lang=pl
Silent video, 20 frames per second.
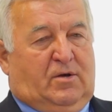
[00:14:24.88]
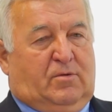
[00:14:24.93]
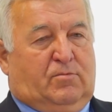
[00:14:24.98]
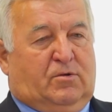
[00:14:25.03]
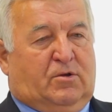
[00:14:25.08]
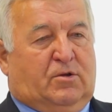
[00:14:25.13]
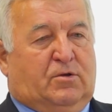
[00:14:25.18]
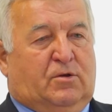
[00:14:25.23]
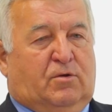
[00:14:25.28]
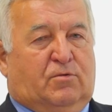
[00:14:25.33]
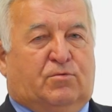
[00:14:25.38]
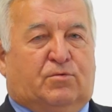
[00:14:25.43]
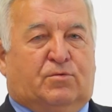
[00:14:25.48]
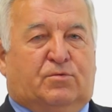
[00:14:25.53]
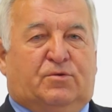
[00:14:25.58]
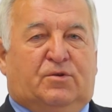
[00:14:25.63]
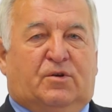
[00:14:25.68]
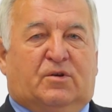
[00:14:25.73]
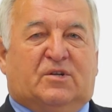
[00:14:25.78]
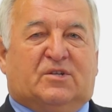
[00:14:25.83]
Mocno
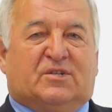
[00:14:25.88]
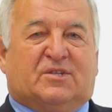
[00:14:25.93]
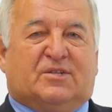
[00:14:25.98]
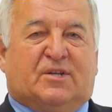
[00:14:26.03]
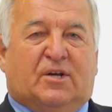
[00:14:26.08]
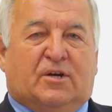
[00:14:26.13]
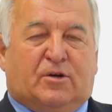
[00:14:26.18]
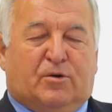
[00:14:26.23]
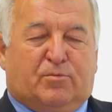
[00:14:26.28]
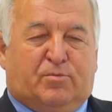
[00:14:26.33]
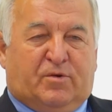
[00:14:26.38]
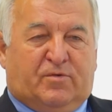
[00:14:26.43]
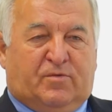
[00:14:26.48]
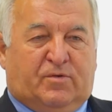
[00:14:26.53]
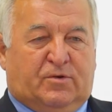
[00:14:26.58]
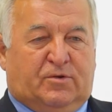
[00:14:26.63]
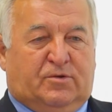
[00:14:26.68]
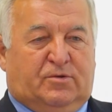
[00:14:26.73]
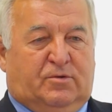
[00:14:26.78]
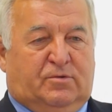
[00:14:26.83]
utrudnione z tego
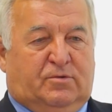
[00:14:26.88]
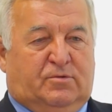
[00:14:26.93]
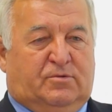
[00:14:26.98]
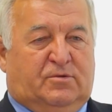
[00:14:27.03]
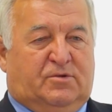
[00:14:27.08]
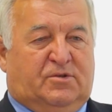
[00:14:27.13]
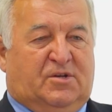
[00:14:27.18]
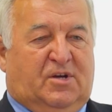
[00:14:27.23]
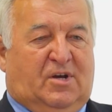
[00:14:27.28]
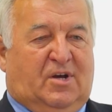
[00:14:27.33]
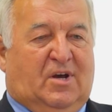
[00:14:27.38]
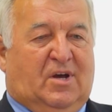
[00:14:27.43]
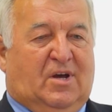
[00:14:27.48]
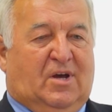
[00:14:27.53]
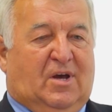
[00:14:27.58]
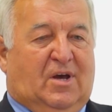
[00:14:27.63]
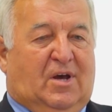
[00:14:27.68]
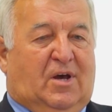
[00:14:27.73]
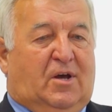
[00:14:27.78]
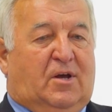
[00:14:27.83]
powodu, że
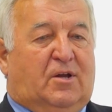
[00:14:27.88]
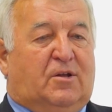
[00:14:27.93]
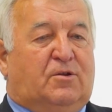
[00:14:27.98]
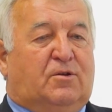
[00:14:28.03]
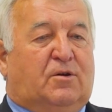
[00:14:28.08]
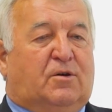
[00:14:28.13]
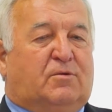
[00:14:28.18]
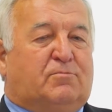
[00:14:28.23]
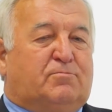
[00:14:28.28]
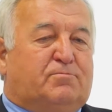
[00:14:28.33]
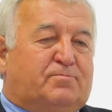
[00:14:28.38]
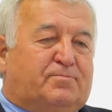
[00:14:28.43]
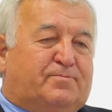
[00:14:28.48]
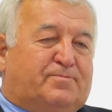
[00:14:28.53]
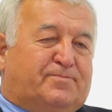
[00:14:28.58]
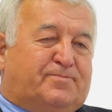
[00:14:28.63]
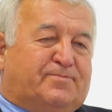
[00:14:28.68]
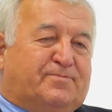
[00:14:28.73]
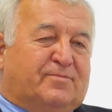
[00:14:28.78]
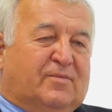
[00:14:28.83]
no,
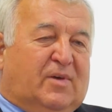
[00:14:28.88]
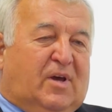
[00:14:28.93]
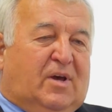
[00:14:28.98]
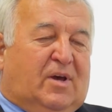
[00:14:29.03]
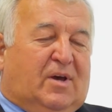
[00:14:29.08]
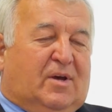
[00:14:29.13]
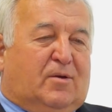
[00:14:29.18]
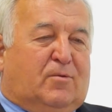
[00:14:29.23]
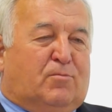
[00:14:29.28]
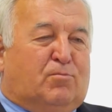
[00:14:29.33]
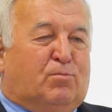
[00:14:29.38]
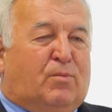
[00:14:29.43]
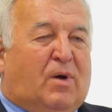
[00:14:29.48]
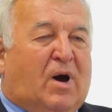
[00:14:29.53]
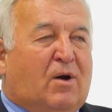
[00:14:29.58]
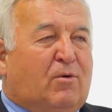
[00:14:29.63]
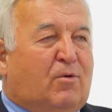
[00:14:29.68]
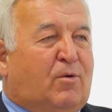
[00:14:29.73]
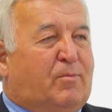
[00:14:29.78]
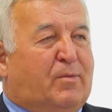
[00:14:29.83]

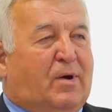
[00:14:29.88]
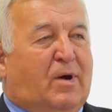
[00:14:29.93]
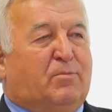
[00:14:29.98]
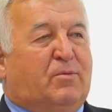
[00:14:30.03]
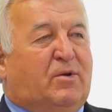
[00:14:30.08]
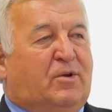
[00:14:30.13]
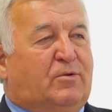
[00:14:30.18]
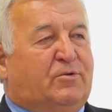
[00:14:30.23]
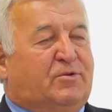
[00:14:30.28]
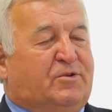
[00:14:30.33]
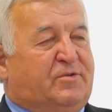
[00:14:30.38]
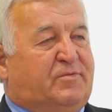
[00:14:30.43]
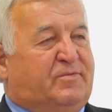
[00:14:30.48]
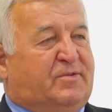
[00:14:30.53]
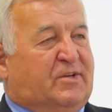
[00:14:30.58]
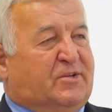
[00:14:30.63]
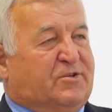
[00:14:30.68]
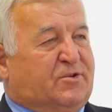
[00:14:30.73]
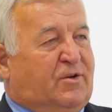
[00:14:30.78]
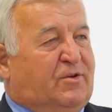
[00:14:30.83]
mało mamy ludzi w
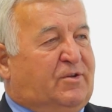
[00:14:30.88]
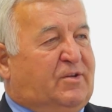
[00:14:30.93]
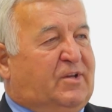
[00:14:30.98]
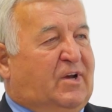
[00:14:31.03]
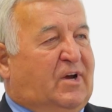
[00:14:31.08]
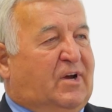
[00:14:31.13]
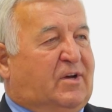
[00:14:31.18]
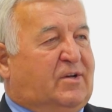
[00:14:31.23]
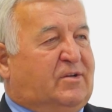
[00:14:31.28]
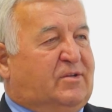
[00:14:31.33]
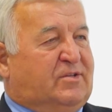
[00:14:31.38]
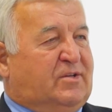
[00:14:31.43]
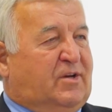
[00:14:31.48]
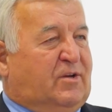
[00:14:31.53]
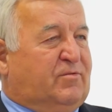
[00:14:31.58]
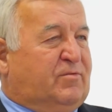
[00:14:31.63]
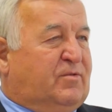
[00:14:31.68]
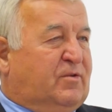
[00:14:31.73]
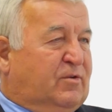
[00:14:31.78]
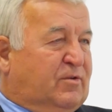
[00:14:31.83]
zarządach
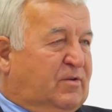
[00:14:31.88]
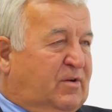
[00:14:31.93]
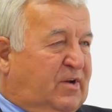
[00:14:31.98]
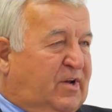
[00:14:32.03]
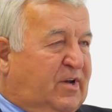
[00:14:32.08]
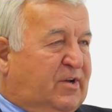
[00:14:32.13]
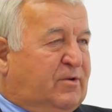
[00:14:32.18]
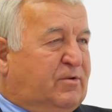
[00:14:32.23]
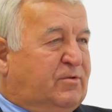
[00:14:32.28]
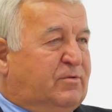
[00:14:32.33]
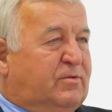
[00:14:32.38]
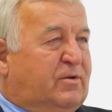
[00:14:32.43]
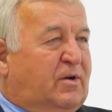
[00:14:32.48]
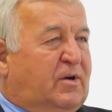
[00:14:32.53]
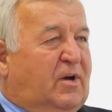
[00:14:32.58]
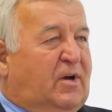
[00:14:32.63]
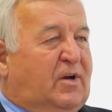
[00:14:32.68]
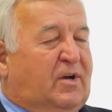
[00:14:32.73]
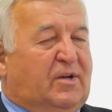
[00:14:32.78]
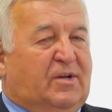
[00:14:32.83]
zarówno Orlenu,
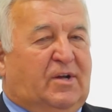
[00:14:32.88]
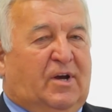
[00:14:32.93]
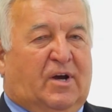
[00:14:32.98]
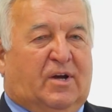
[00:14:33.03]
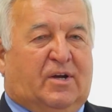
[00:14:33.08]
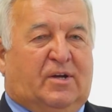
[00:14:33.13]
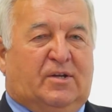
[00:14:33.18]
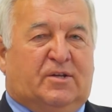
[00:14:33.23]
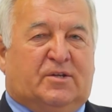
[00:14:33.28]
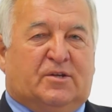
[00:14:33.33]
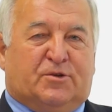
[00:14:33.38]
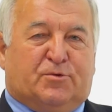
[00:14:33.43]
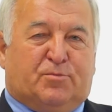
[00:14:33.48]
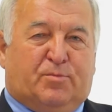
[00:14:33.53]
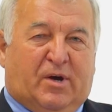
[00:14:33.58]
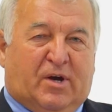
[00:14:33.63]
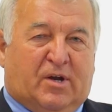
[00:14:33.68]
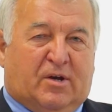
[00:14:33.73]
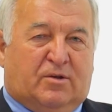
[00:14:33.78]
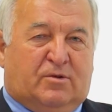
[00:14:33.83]
jak i też
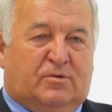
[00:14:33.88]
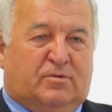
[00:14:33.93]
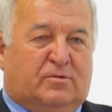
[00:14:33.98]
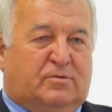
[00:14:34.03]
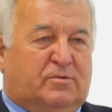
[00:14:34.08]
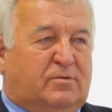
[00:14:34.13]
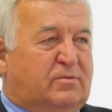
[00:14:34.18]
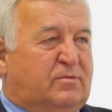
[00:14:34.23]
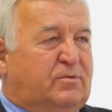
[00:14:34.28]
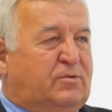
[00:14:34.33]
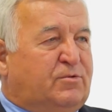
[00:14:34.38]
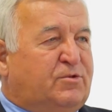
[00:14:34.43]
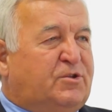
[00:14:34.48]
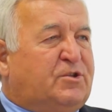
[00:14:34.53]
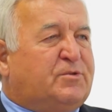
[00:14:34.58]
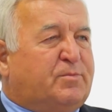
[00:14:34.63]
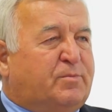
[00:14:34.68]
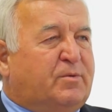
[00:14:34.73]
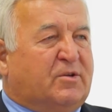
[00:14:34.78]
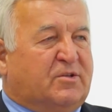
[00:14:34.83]
Pernu,
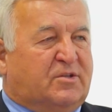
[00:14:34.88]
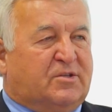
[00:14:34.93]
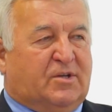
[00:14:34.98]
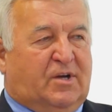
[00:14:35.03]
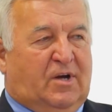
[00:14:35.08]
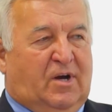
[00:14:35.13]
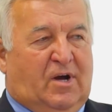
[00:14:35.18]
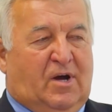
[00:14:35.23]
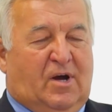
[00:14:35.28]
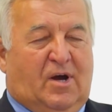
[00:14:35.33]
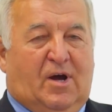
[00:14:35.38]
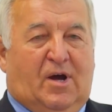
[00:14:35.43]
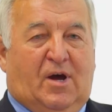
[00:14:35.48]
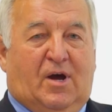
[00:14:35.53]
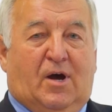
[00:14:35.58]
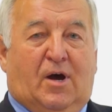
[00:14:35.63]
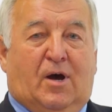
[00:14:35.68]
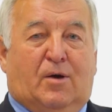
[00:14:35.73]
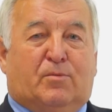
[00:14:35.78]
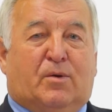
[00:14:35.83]
ludzi z Płocka.
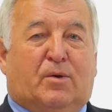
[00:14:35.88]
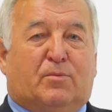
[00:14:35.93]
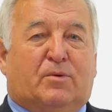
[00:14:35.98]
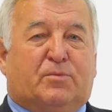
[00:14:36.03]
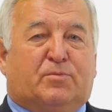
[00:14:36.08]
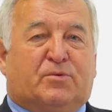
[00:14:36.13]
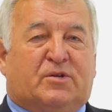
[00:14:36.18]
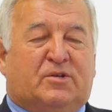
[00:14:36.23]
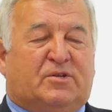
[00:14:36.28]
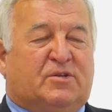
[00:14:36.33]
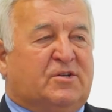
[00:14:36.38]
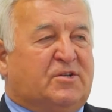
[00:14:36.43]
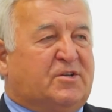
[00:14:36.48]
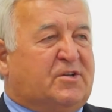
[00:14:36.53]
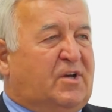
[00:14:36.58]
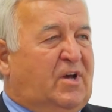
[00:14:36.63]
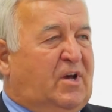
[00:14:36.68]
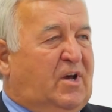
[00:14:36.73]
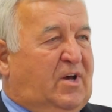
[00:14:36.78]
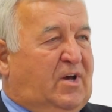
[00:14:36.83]
A mamy przecież